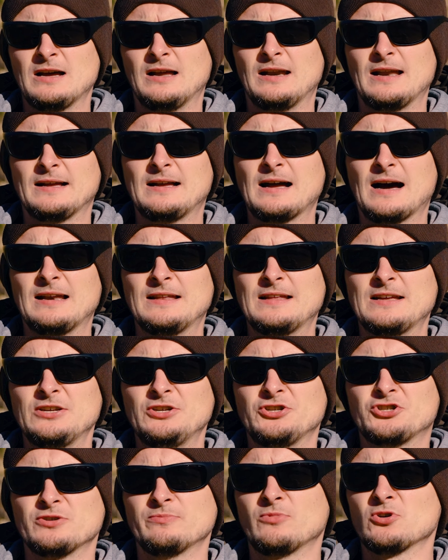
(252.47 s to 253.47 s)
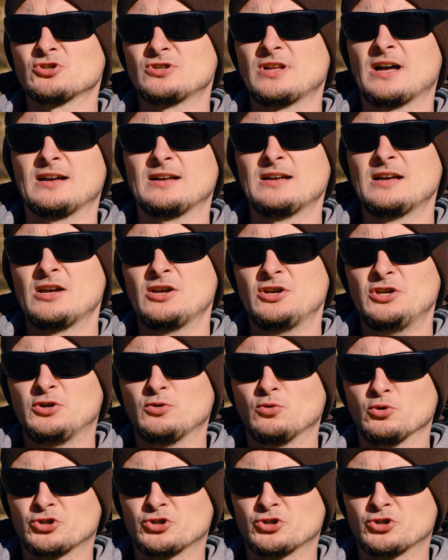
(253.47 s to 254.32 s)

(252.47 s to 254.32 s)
legalne i czy można ich